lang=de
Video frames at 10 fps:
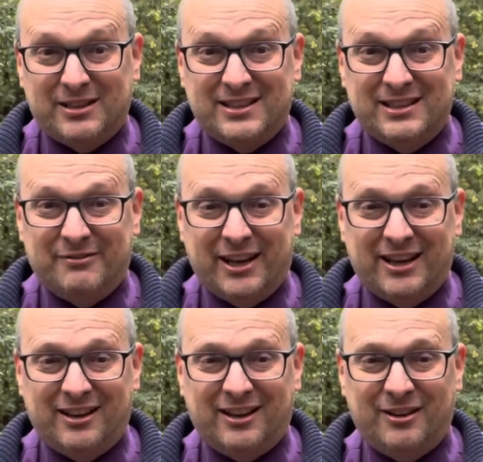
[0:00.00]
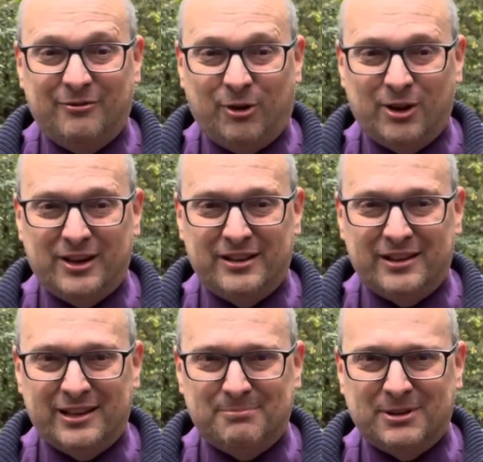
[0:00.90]
die Wähler wollen
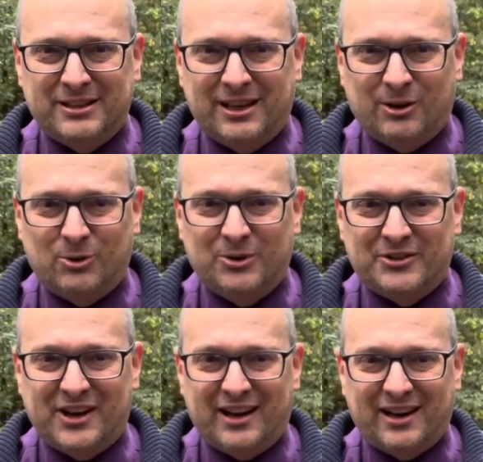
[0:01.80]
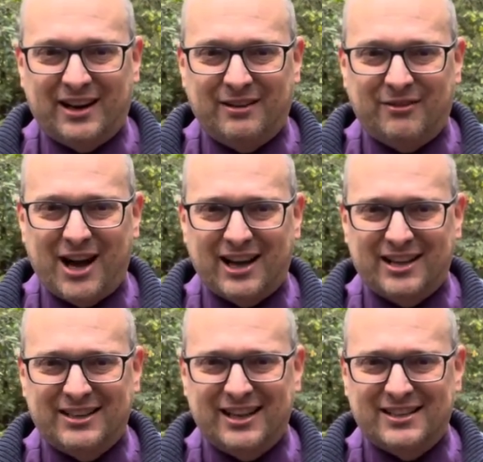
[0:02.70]
eben genau Sarah
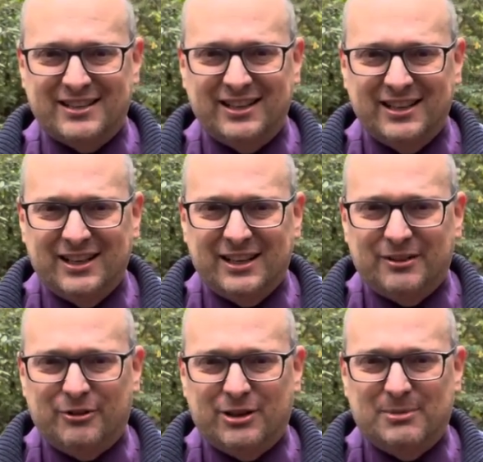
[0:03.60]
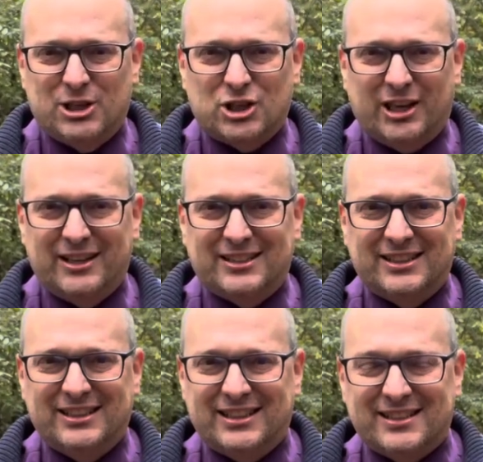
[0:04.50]
Wagenknecht. Für die
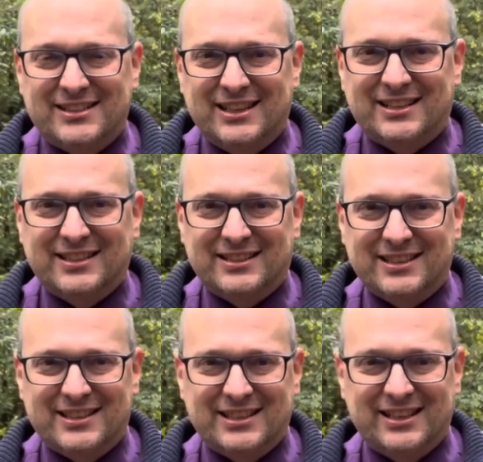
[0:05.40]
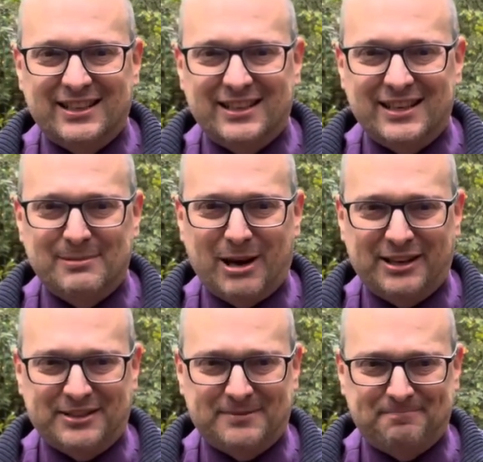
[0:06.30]
Mitstreiter interessiert sich
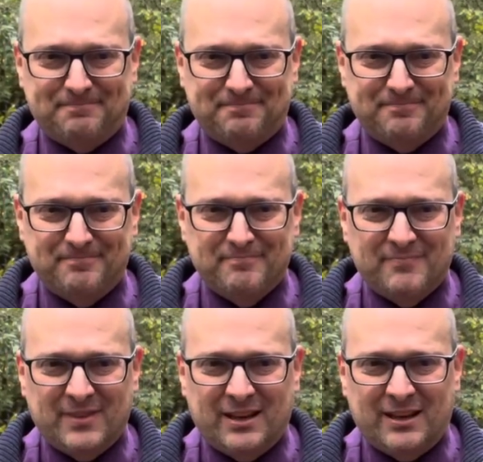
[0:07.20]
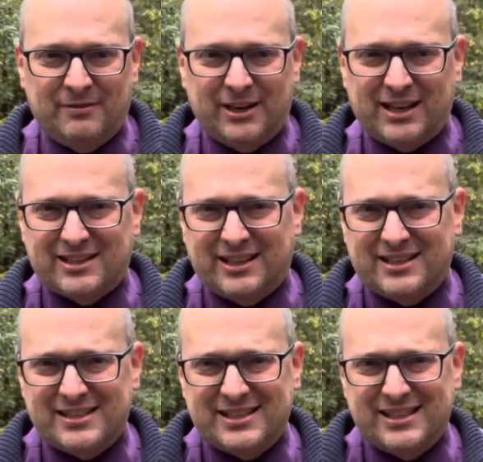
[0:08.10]
niemand. Wer das
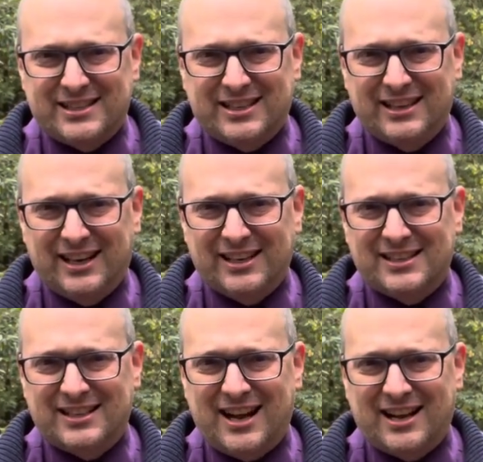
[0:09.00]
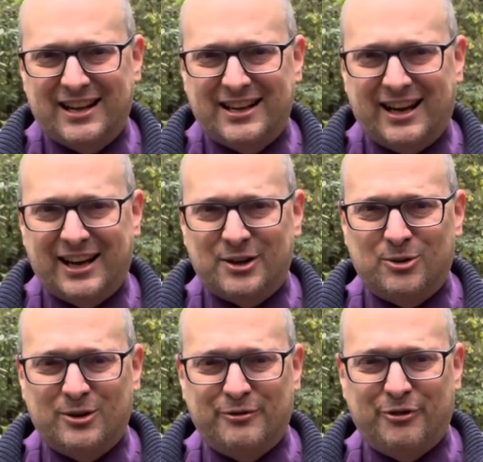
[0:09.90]
kritisiert, hat gar keine
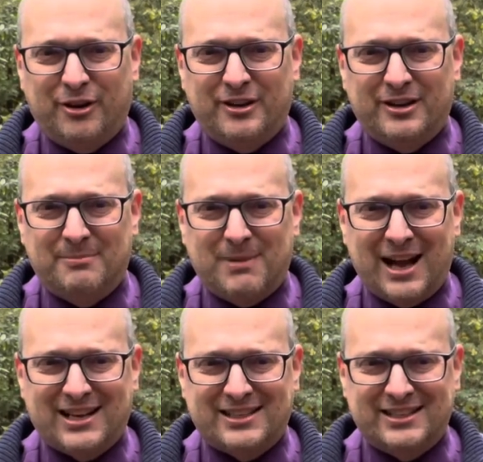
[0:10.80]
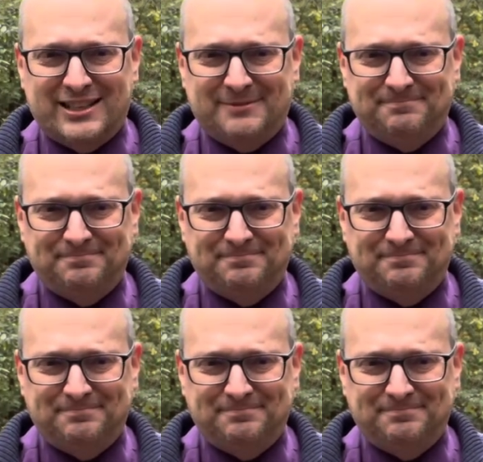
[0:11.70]
Ahnung von Marketing.